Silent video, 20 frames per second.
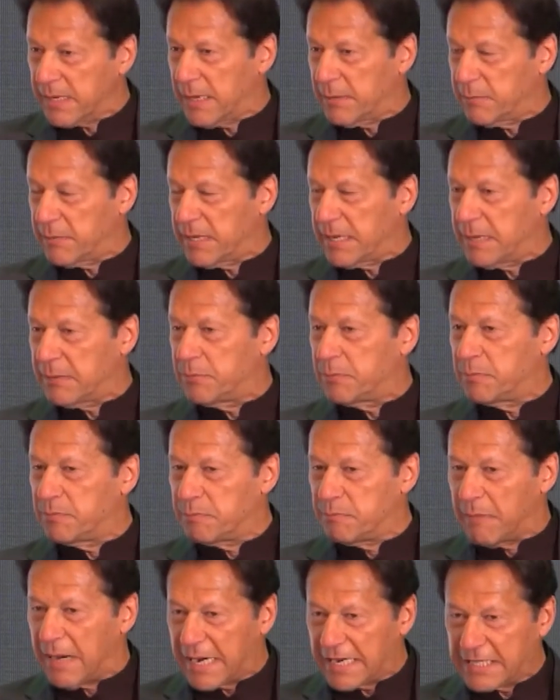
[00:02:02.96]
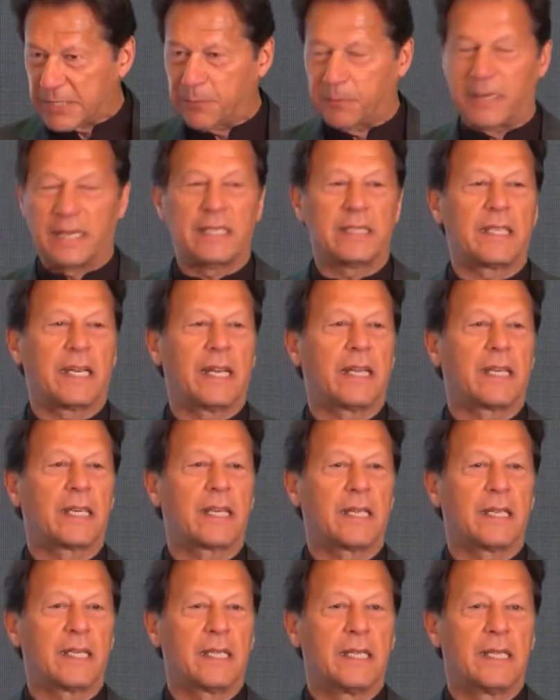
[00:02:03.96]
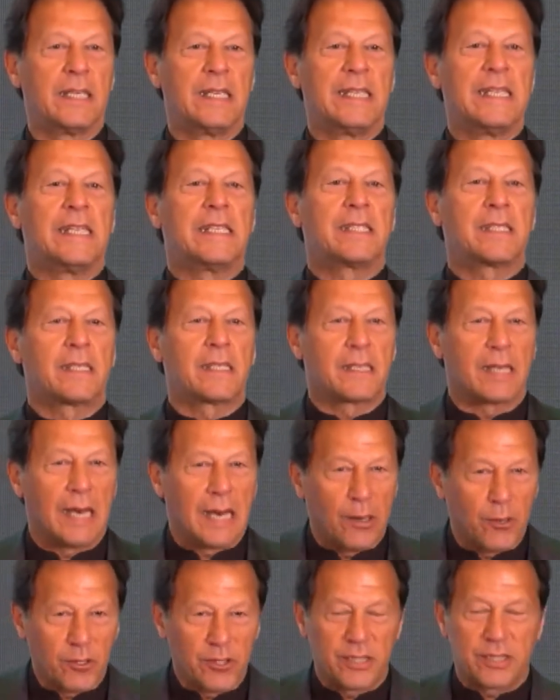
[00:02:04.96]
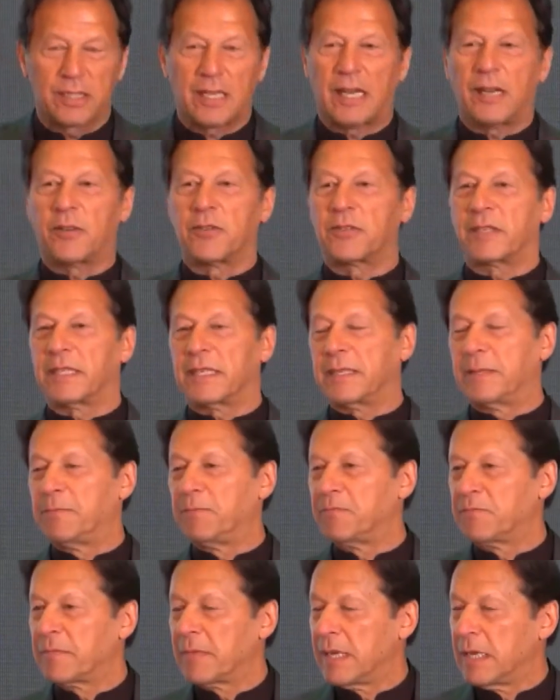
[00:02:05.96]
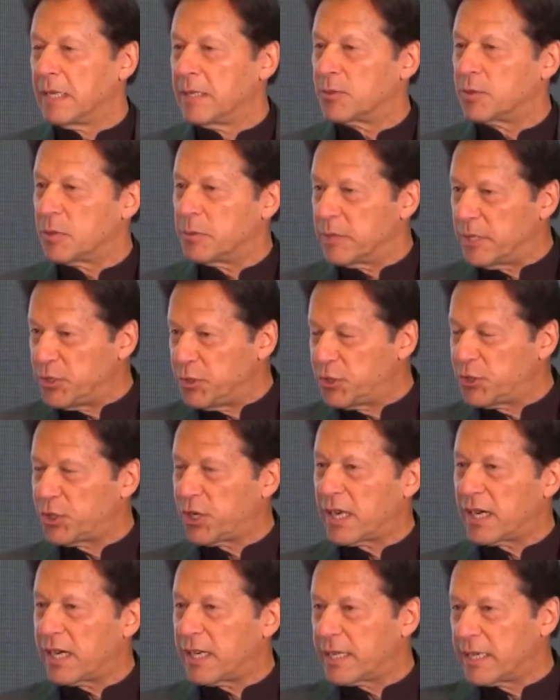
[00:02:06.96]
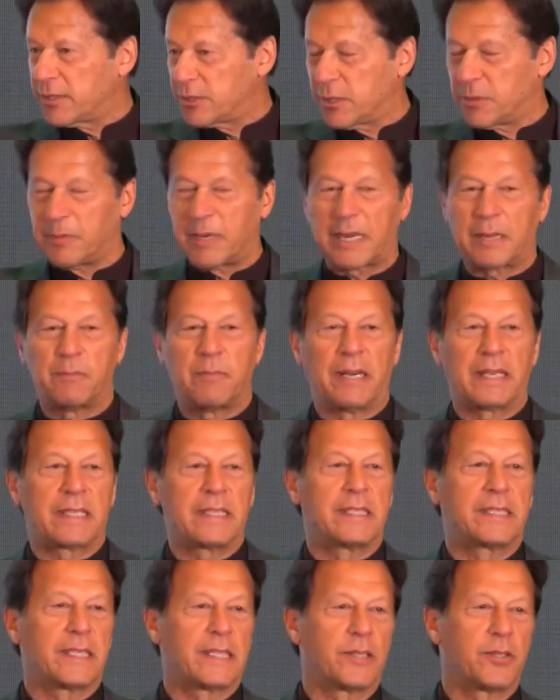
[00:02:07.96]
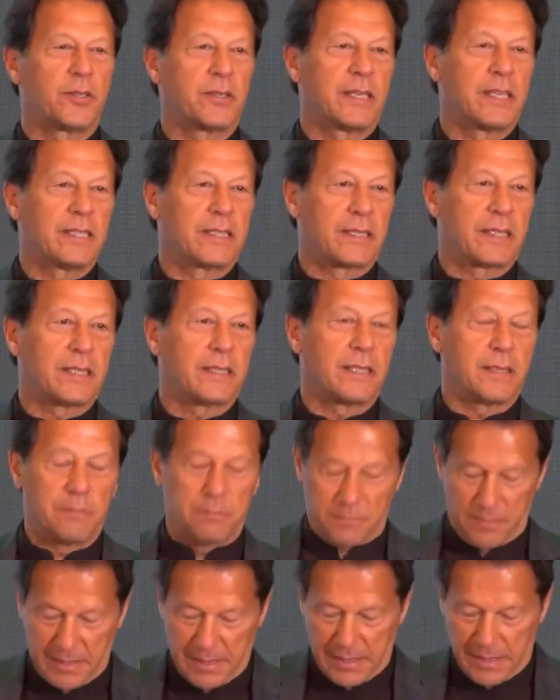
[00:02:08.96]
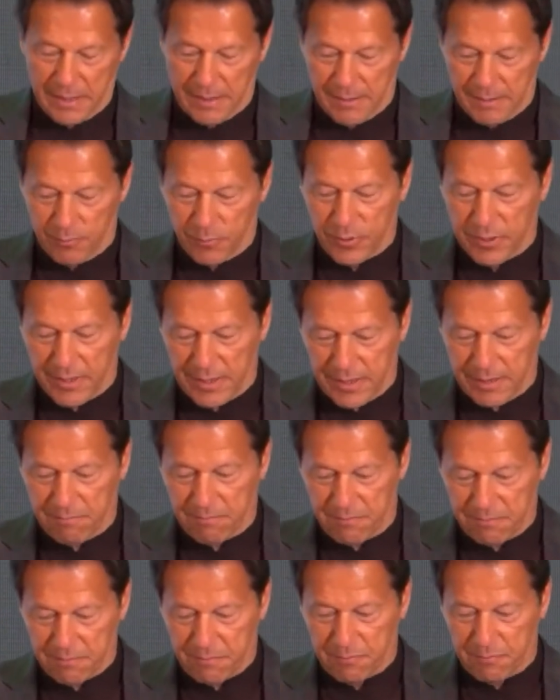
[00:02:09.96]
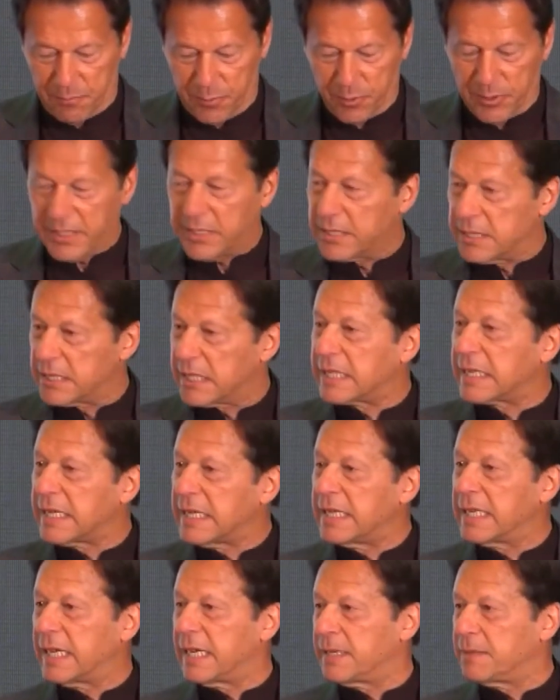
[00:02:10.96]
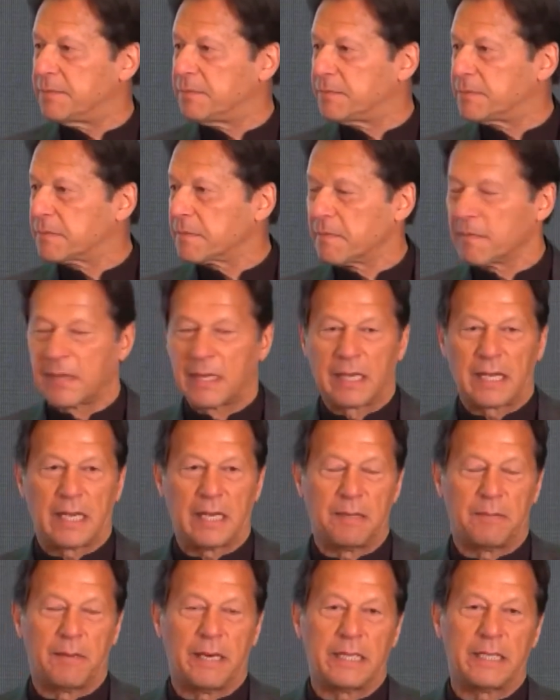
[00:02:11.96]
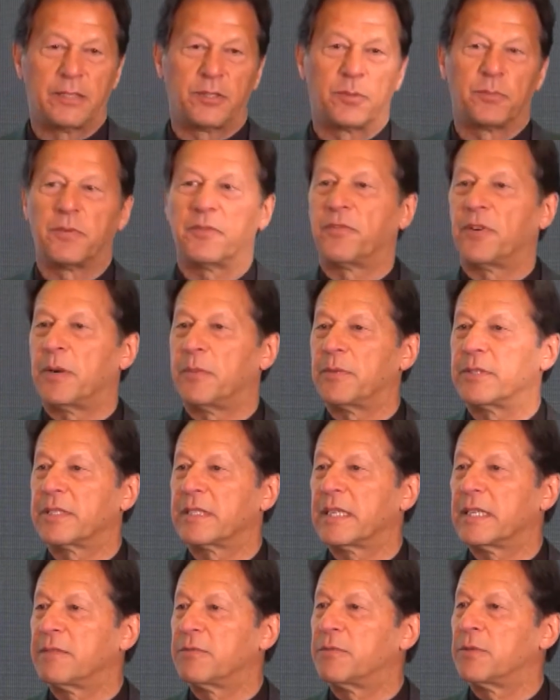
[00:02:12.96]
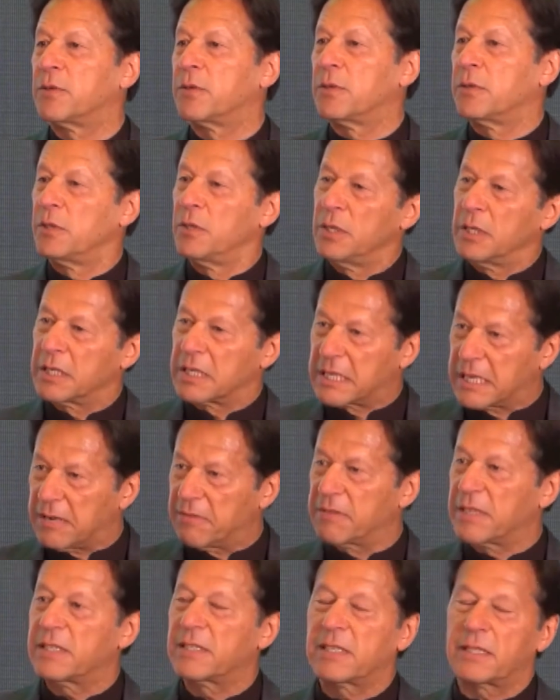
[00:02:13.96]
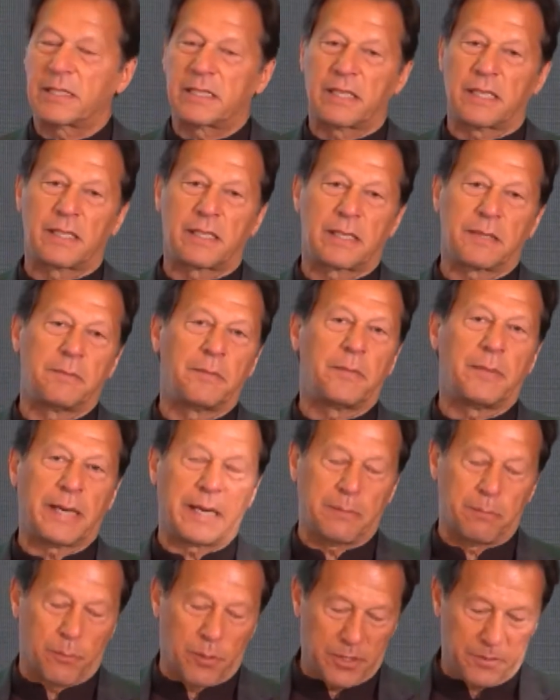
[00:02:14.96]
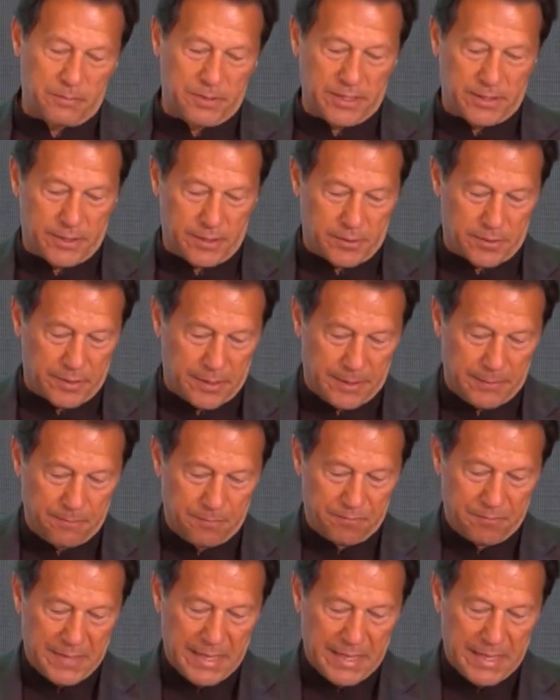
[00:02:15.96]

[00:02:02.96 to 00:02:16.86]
सामने आप मार्क्स पढ़े जाएंगे सज़ा और जजा होगी तो इन ये जो हमारा बाकी टेन्योर है इसके अंदर मुझे पूरी यकीन है कि हमारी जो परफॉर्मेंस है वो गवर्नेंस सिस्टम हमारा बहुत बेहतर होगा